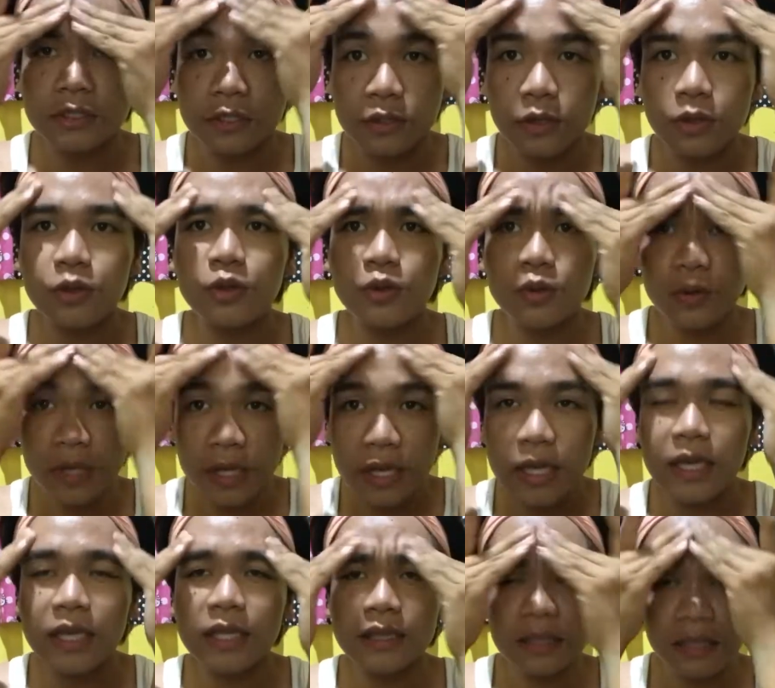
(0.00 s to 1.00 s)
So, do
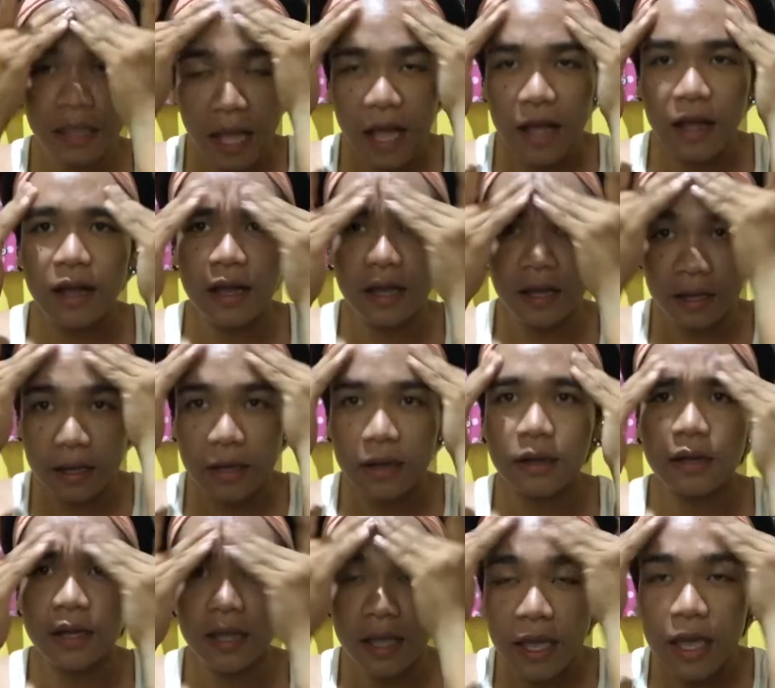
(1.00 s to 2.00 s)
it
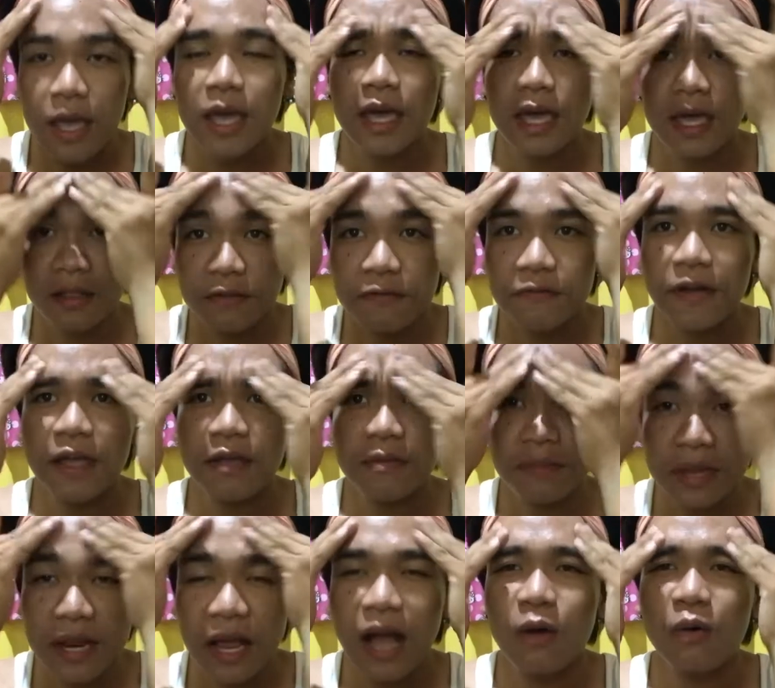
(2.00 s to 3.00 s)
uh, in
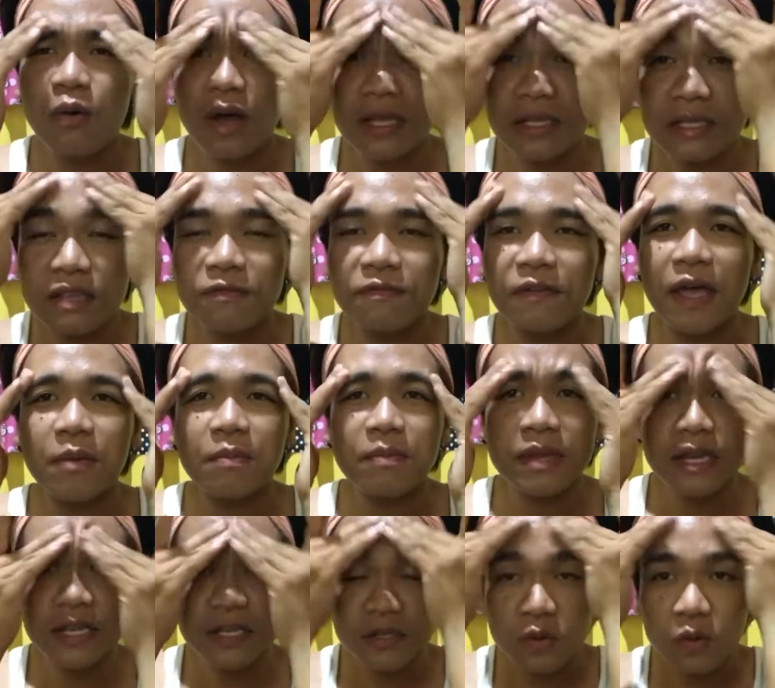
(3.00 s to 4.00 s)
5 Ako kasi 5
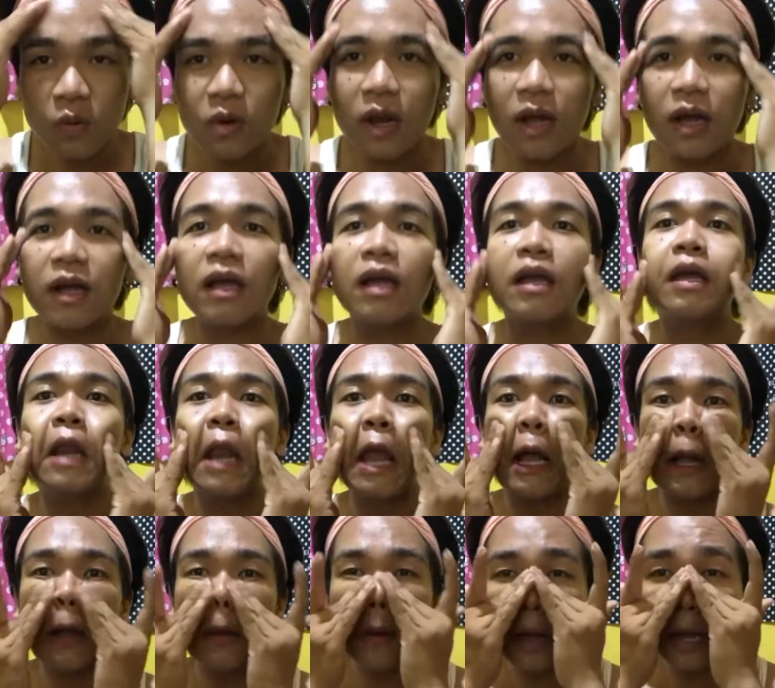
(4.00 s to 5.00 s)
minutes ko lang
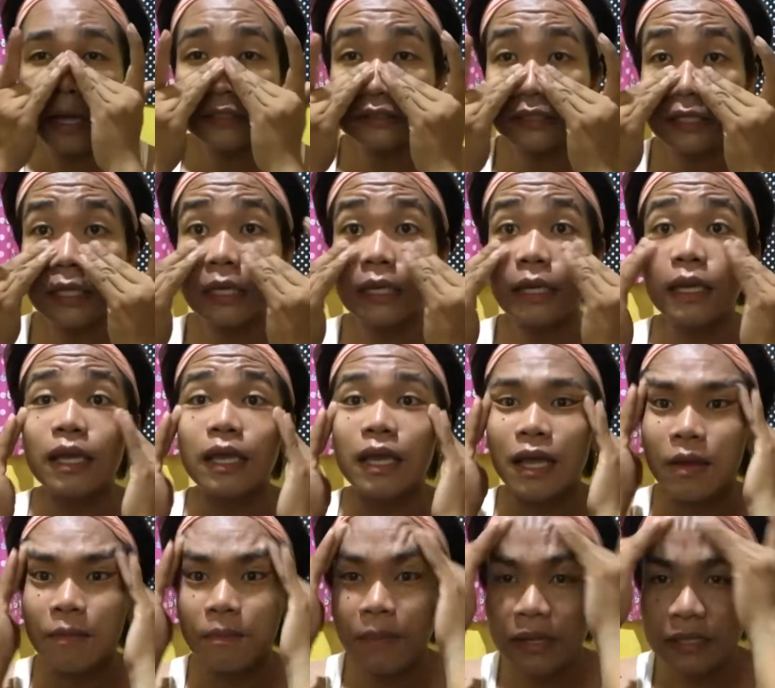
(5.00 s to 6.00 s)
ginagawa kasi
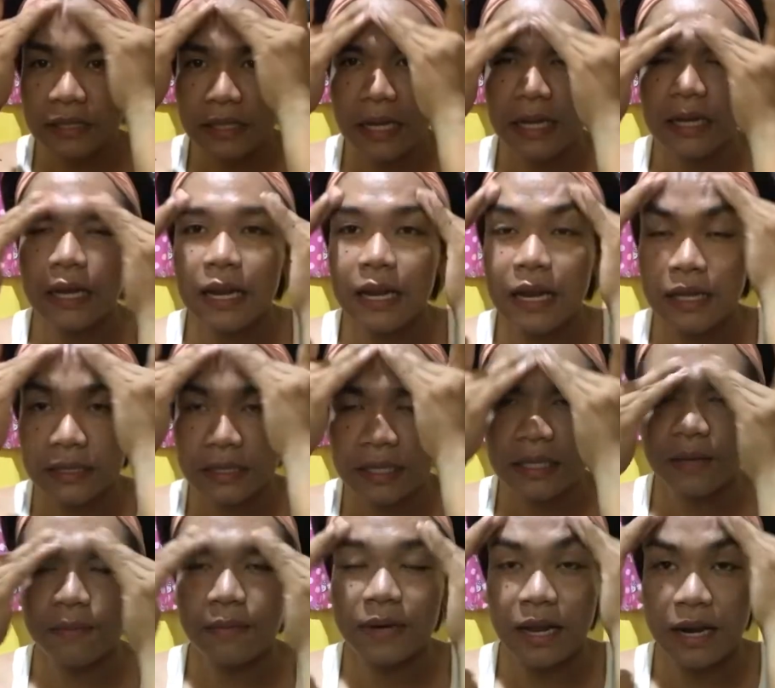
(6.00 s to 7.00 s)
pangtanggal lang
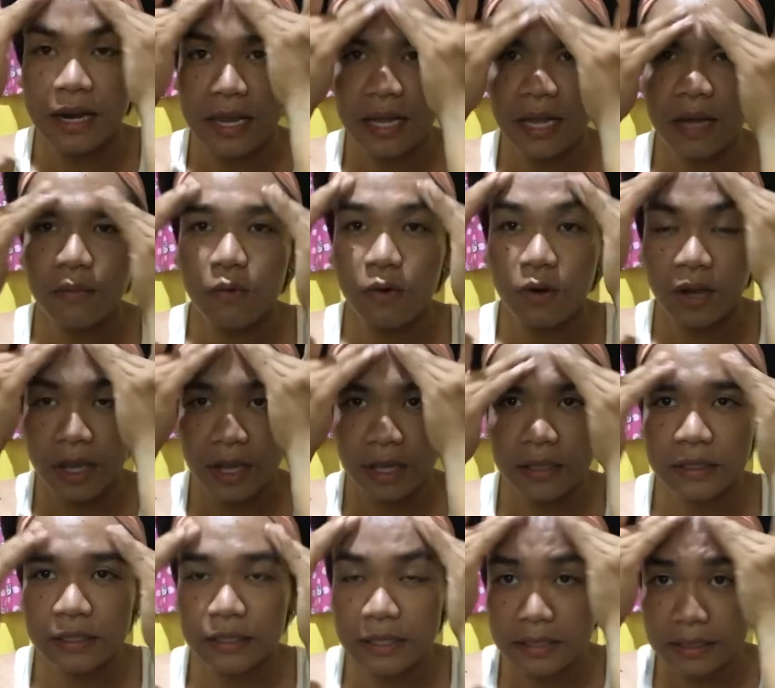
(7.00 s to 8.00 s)
din naman alikabok
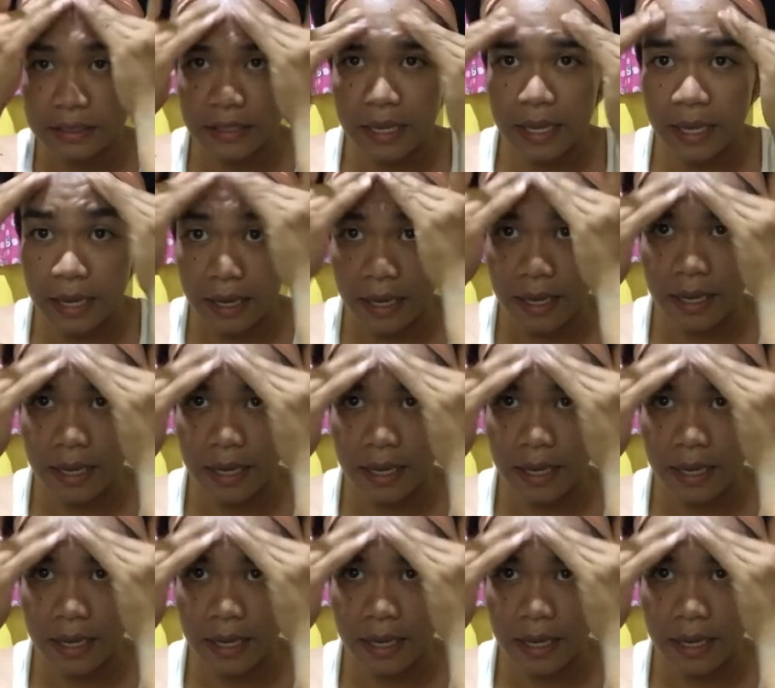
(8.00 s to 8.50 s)
yan. Kasi,